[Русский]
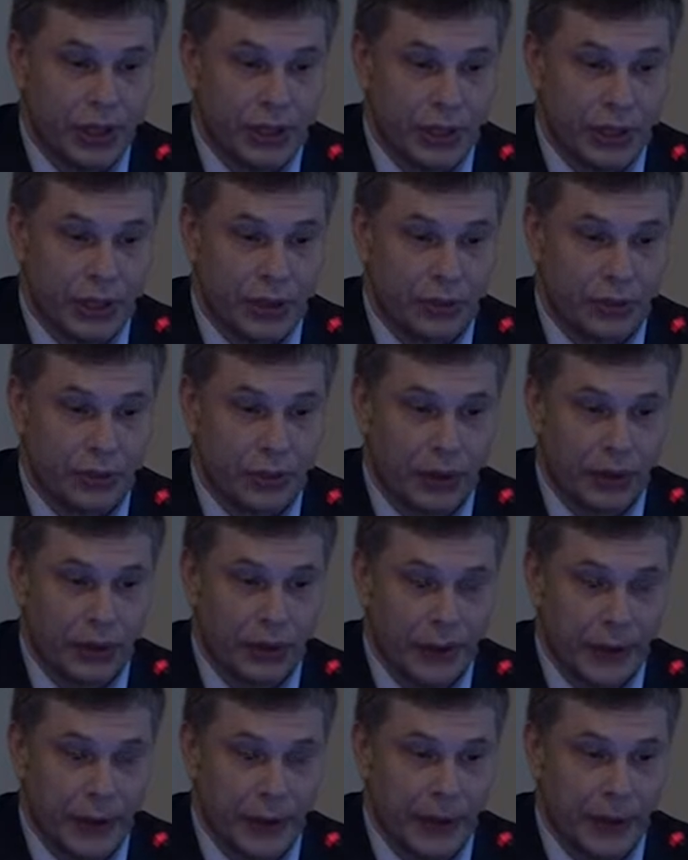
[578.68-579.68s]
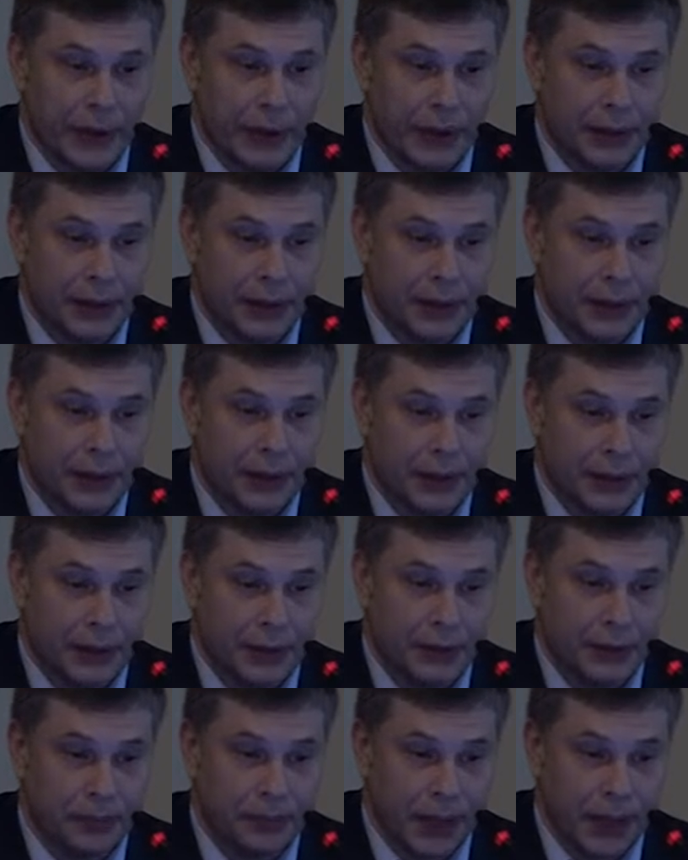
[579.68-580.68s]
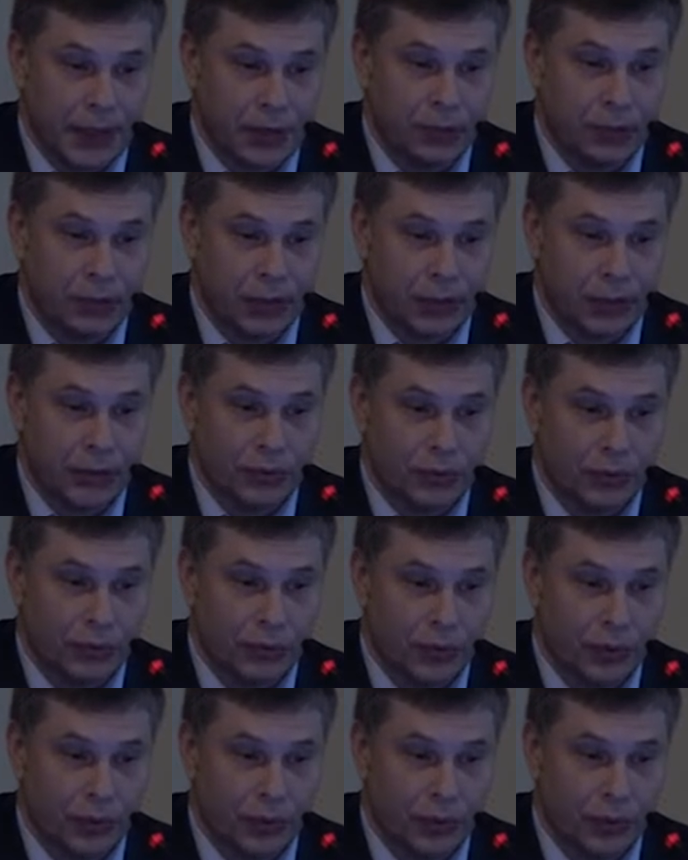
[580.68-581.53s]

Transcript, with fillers: то трение, которое происходит